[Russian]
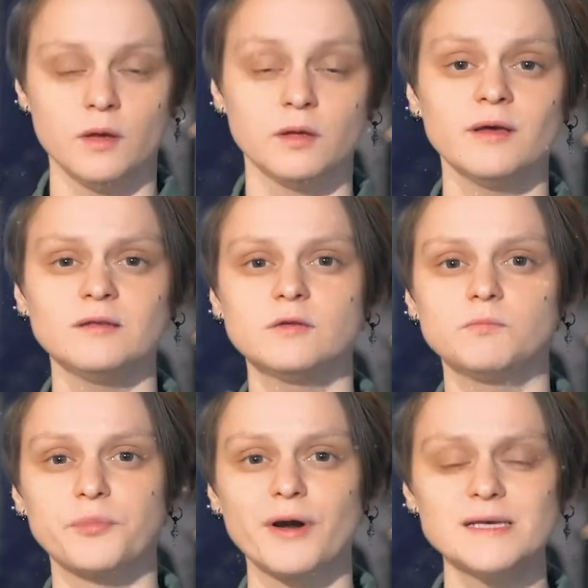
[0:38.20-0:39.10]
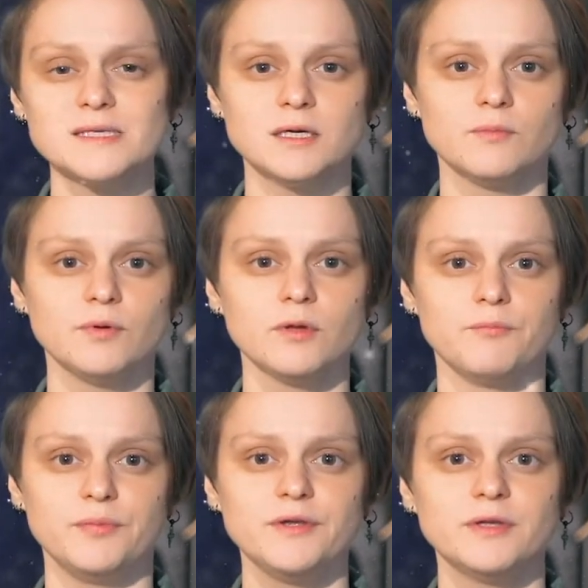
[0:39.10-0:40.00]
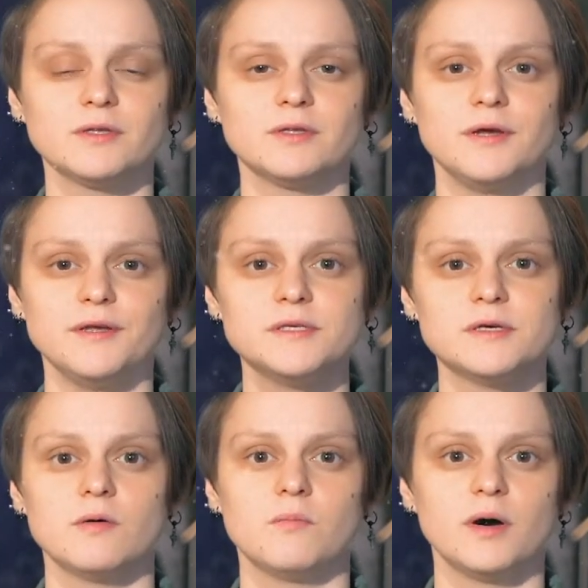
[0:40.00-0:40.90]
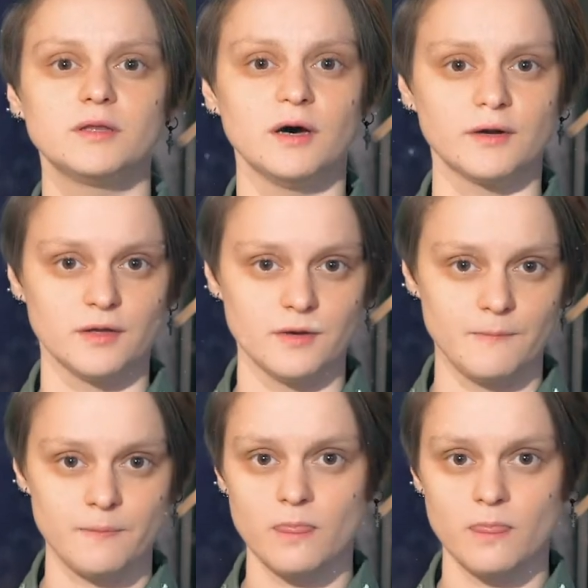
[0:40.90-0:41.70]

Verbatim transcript: И на этот праздник было принято дарить подарки.